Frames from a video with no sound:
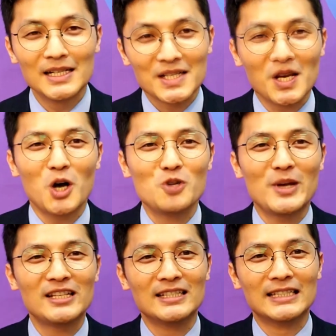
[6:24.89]

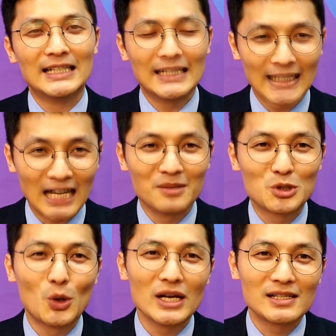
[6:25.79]
처음에는 나름
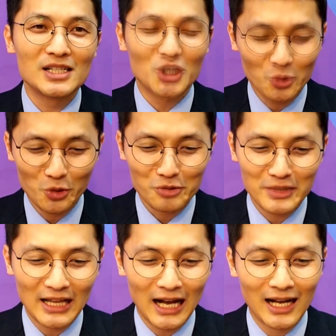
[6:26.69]
좋았을지도
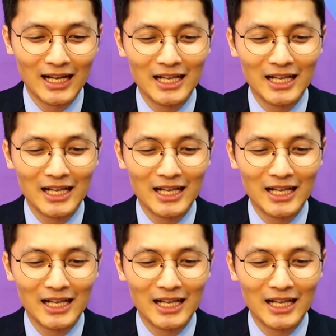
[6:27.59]
모릅니다.